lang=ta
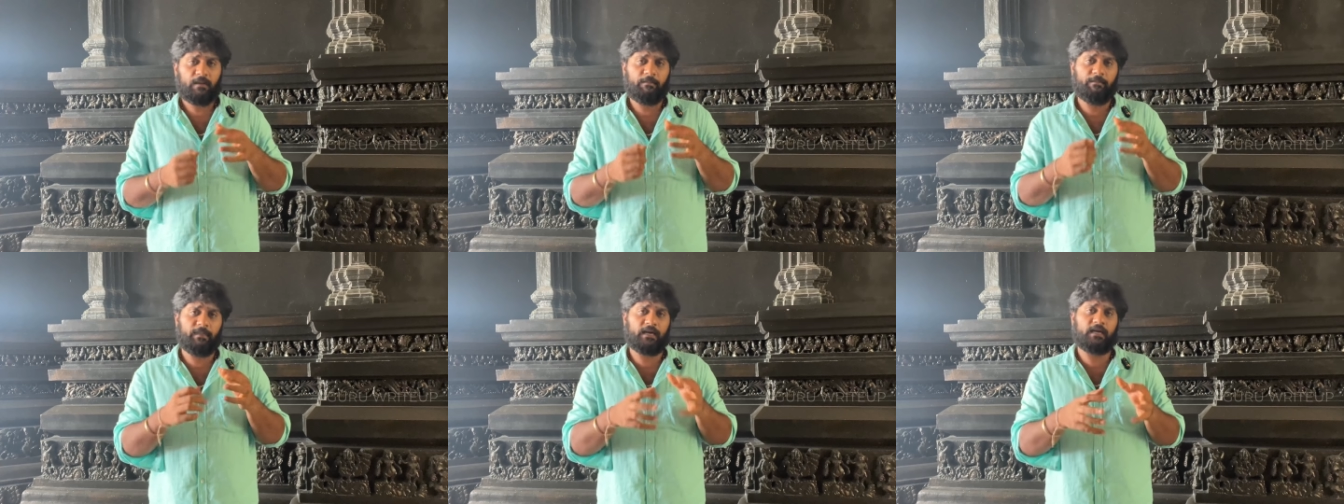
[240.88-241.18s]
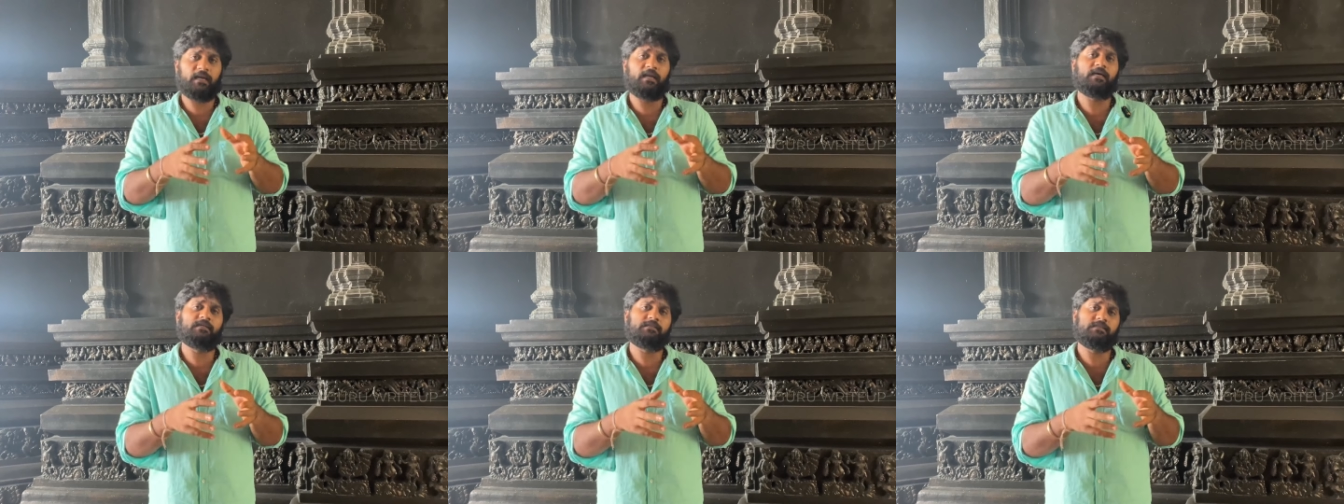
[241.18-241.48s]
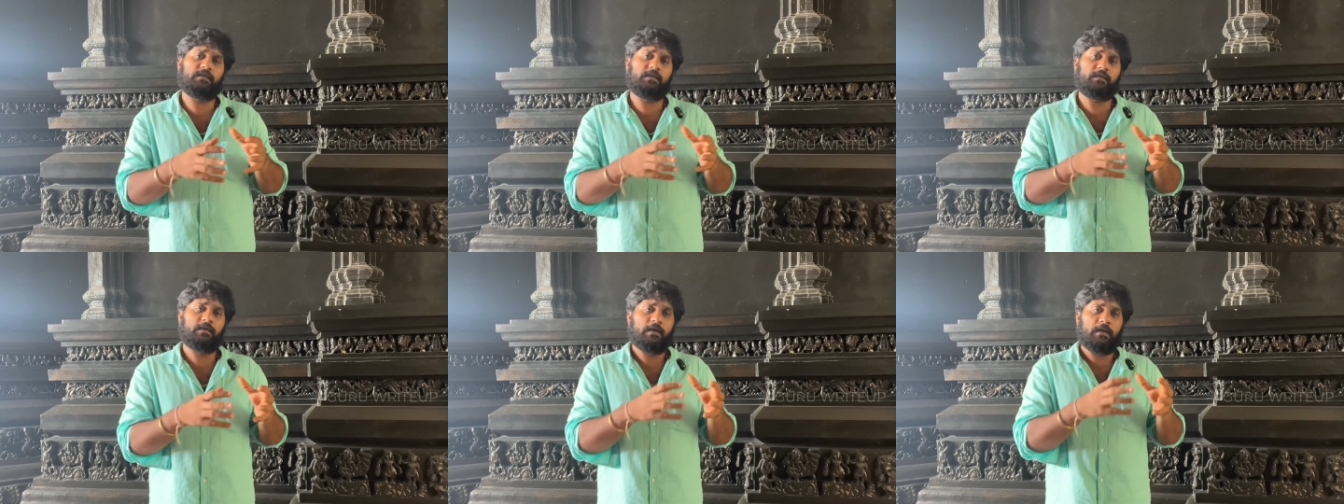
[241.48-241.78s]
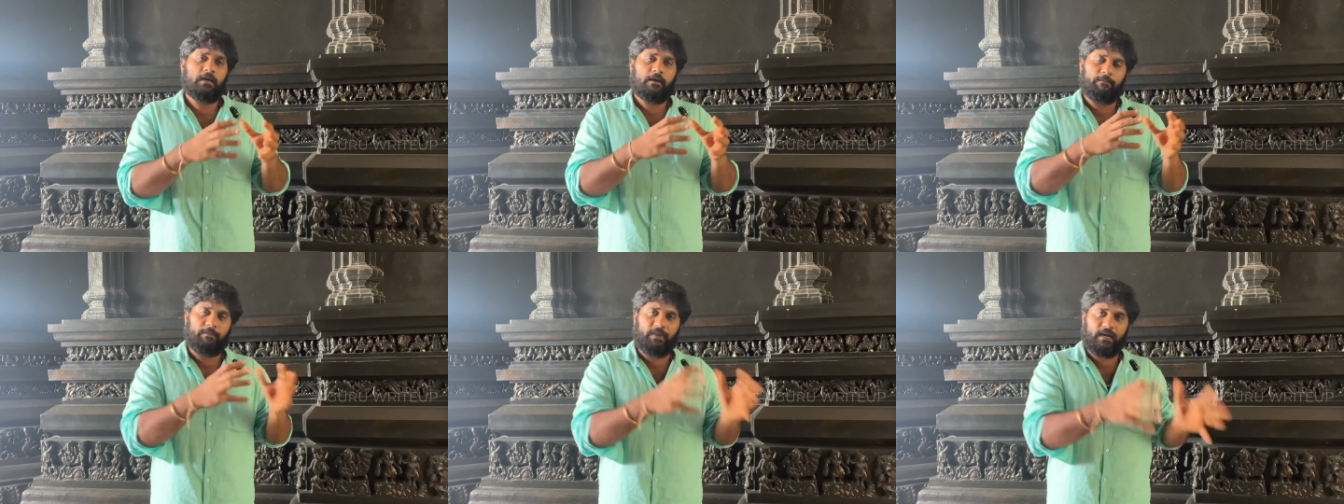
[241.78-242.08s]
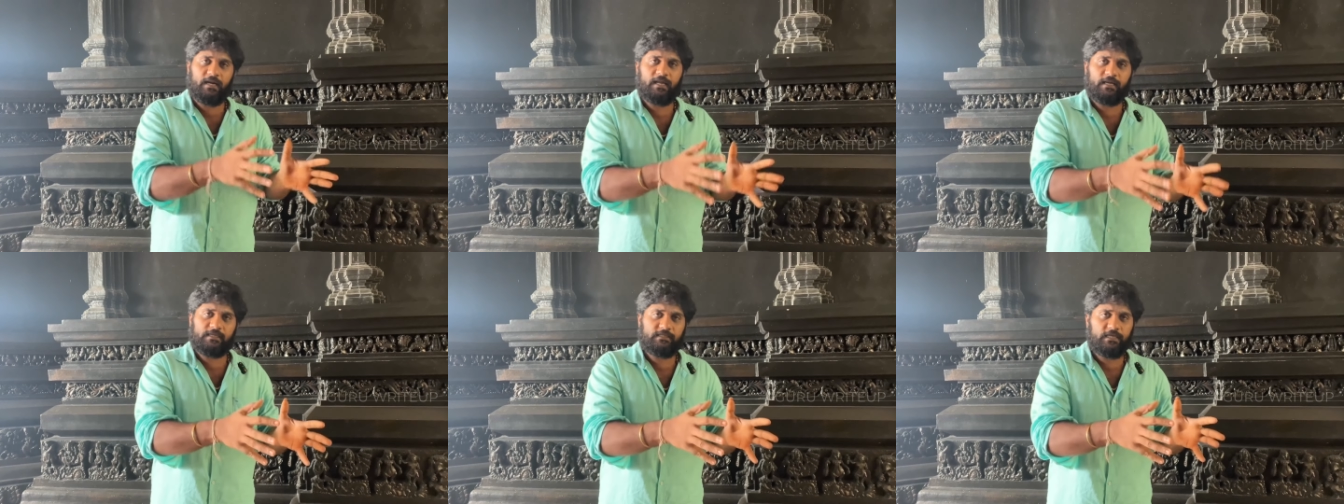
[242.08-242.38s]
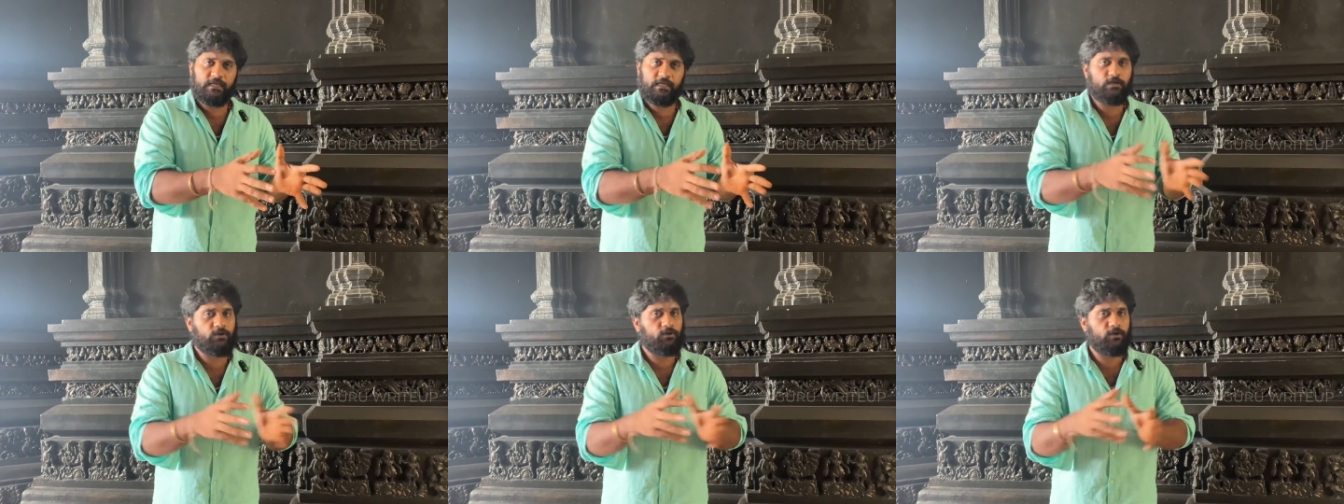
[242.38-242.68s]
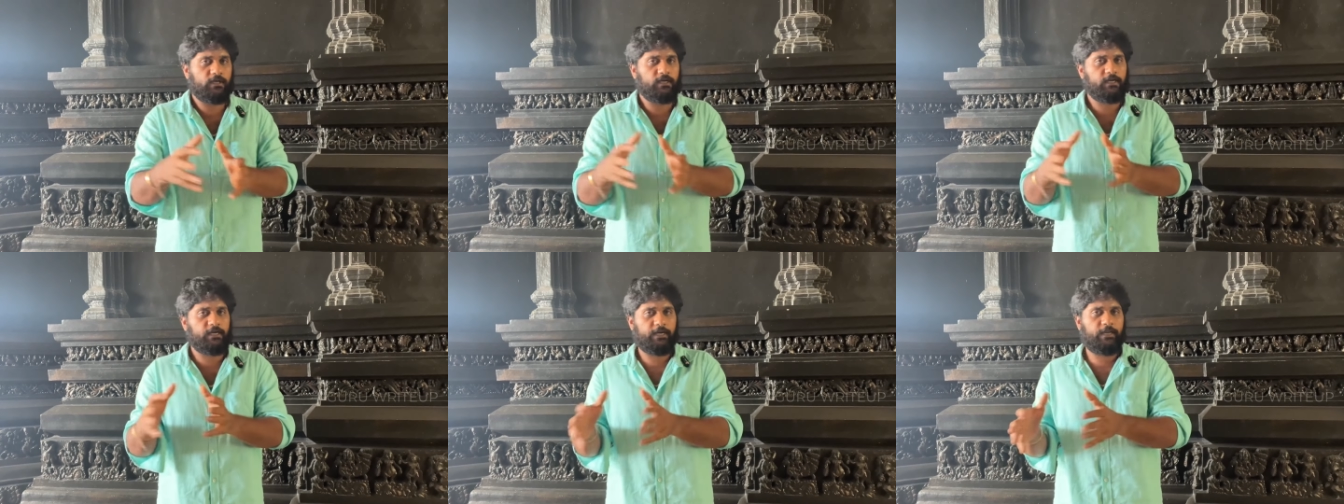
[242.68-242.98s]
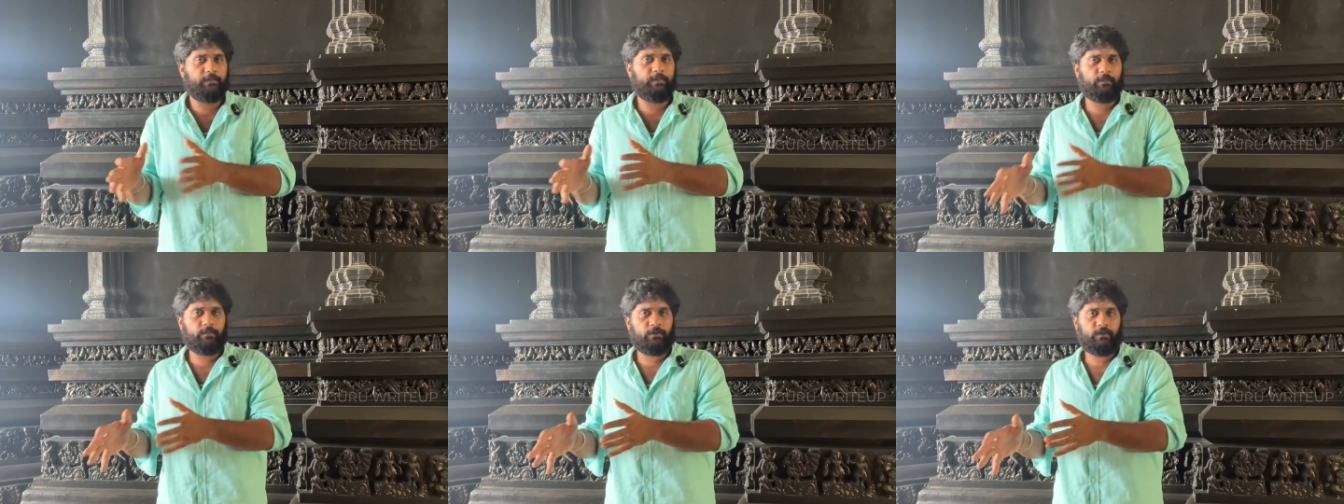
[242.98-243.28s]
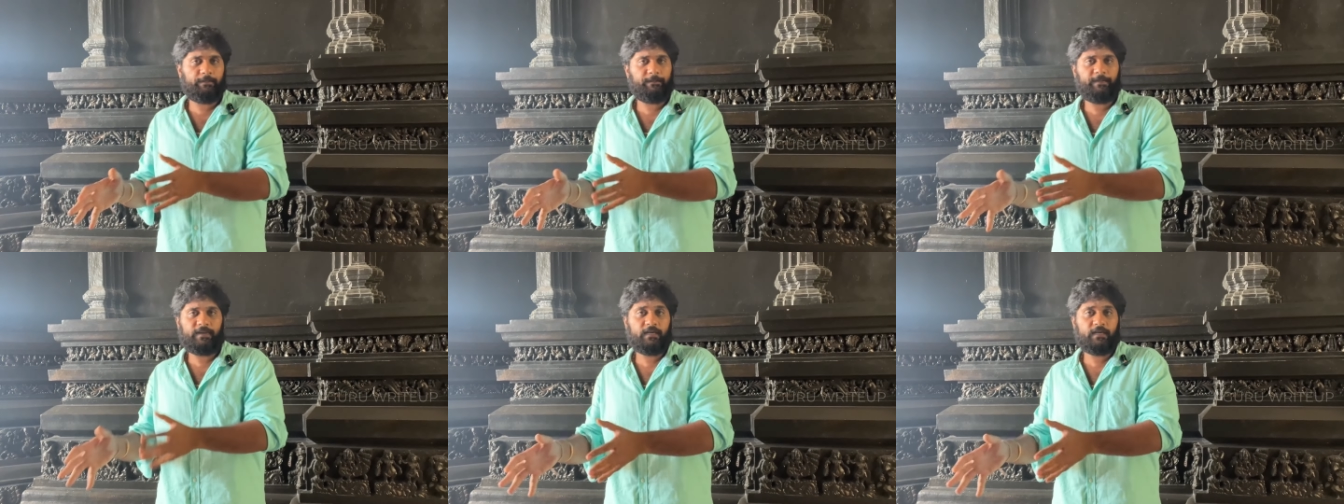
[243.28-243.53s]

மண்ணாசை மண்ணாசை இருக்கவங்களுக்கு கண்டிப்பாக பொன்